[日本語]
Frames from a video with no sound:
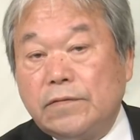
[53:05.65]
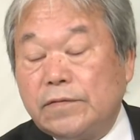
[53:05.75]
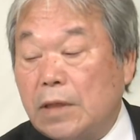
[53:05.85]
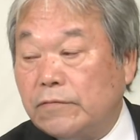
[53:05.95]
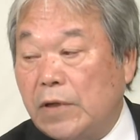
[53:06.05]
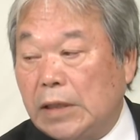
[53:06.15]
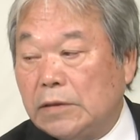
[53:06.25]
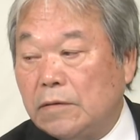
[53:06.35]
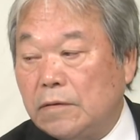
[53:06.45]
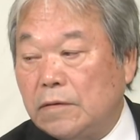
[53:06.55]
深くは
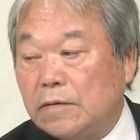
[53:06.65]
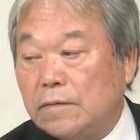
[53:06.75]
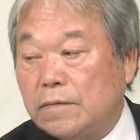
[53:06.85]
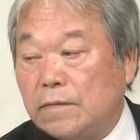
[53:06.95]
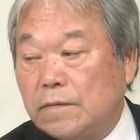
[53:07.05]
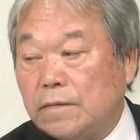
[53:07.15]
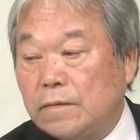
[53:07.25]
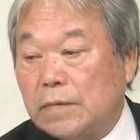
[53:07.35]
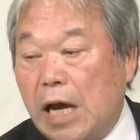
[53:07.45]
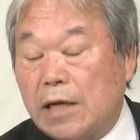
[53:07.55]

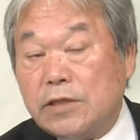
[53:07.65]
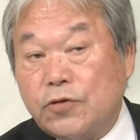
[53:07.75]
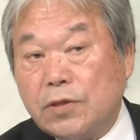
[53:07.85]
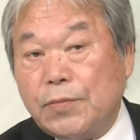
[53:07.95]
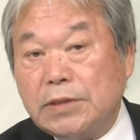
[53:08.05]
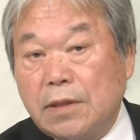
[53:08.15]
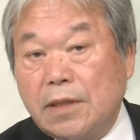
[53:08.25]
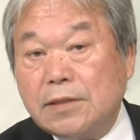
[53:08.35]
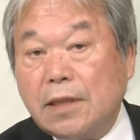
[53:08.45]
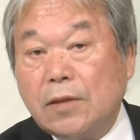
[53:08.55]
話をしません
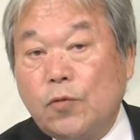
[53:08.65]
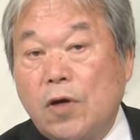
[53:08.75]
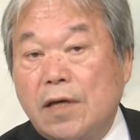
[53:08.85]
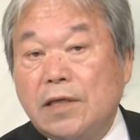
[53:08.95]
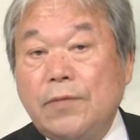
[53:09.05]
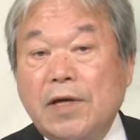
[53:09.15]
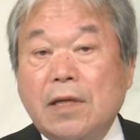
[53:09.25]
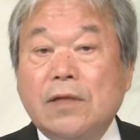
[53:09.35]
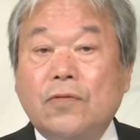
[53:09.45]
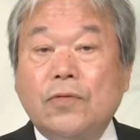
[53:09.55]
でしたけどもいま
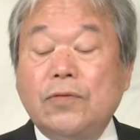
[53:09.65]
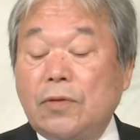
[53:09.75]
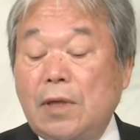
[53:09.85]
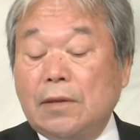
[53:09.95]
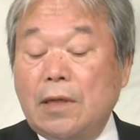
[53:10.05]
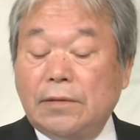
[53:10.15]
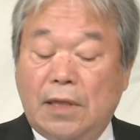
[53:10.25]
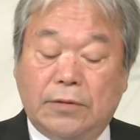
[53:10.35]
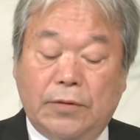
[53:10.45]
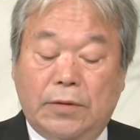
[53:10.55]
だにこういう感覚
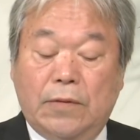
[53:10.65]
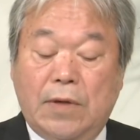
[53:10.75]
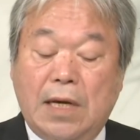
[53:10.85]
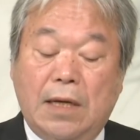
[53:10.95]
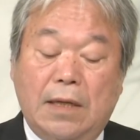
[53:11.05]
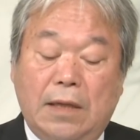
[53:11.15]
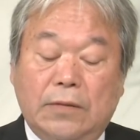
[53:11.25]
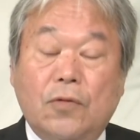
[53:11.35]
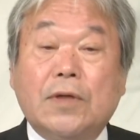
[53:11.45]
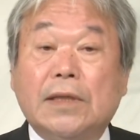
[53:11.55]
でいるというのは
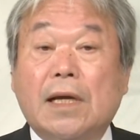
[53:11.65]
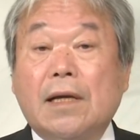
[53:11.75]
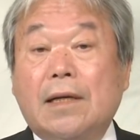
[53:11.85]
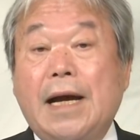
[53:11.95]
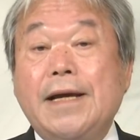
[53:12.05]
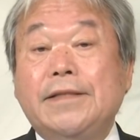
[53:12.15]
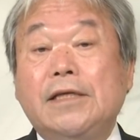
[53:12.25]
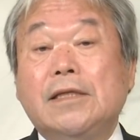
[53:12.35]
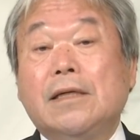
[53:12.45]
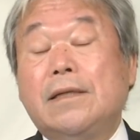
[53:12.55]
どっかで変えて
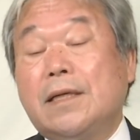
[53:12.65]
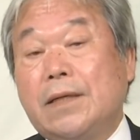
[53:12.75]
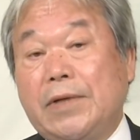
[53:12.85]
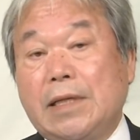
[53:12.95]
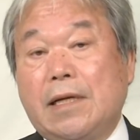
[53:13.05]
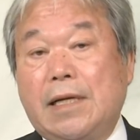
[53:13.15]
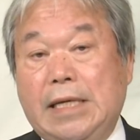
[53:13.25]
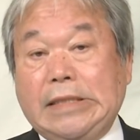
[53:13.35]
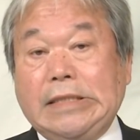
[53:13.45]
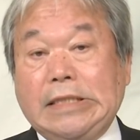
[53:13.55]
いただかなければなら
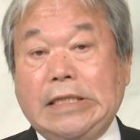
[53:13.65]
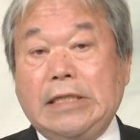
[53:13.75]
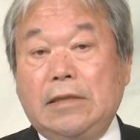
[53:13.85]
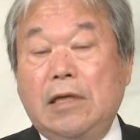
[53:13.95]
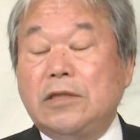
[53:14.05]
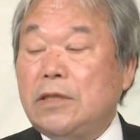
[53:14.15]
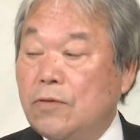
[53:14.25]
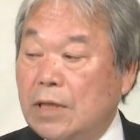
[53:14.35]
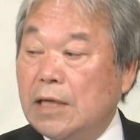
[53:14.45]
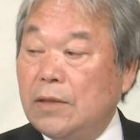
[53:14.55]
ないで維新
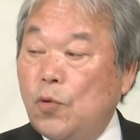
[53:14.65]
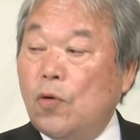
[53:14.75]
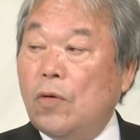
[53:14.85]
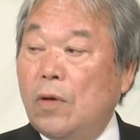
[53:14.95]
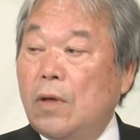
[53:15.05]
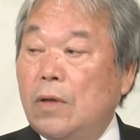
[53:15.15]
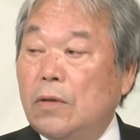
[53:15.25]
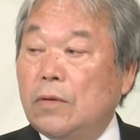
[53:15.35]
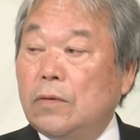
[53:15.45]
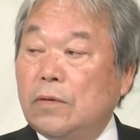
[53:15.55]
の会にも
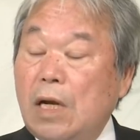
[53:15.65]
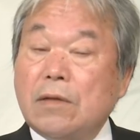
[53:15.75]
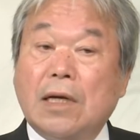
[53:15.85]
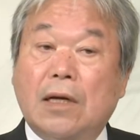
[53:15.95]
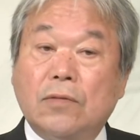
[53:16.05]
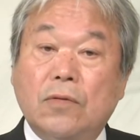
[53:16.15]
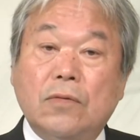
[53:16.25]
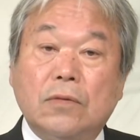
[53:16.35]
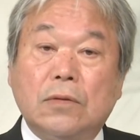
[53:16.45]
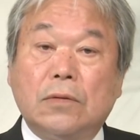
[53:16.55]
何らか
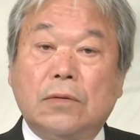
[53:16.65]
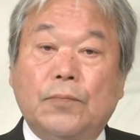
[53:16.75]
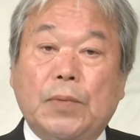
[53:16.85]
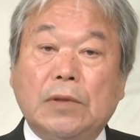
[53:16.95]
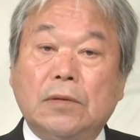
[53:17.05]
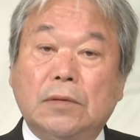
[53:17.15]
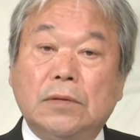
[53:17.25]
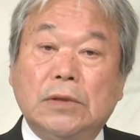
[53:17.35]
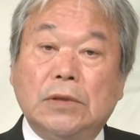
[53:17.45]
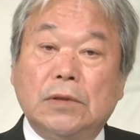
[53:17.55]
のやっぱり
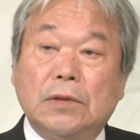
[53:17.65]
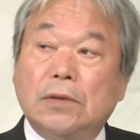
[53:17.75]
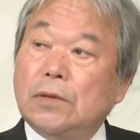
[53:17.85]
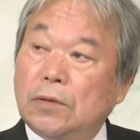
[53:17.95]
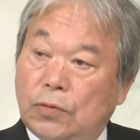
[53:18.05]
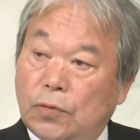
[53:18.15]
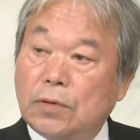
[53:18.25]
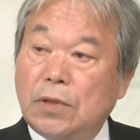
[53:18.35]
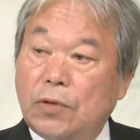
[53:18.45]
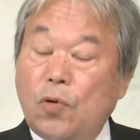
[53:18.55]
そう
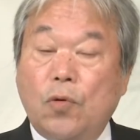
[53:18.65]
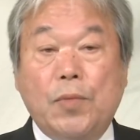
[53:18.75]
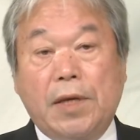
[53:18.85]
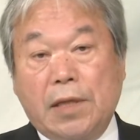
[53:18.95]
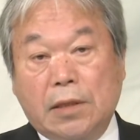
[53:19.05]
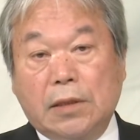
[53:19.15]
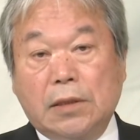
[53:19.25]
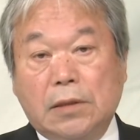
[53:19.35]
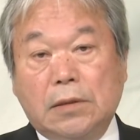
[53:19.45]
ですね表明なり